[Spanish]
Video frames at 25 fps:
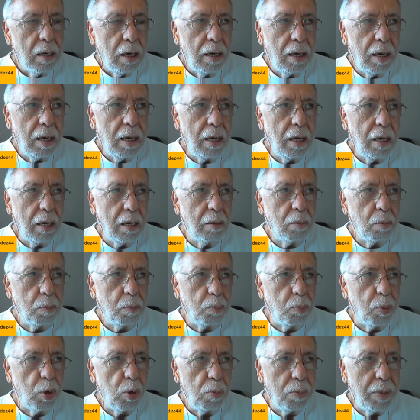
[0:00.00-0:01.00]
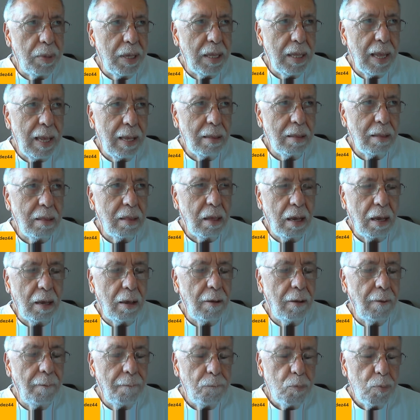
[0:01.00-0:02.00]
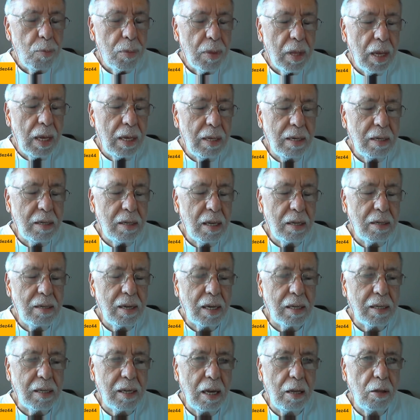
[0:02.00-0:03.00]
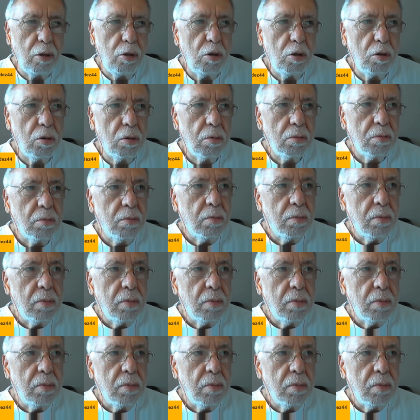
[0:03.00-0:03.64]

eh, prominente en este sexenio,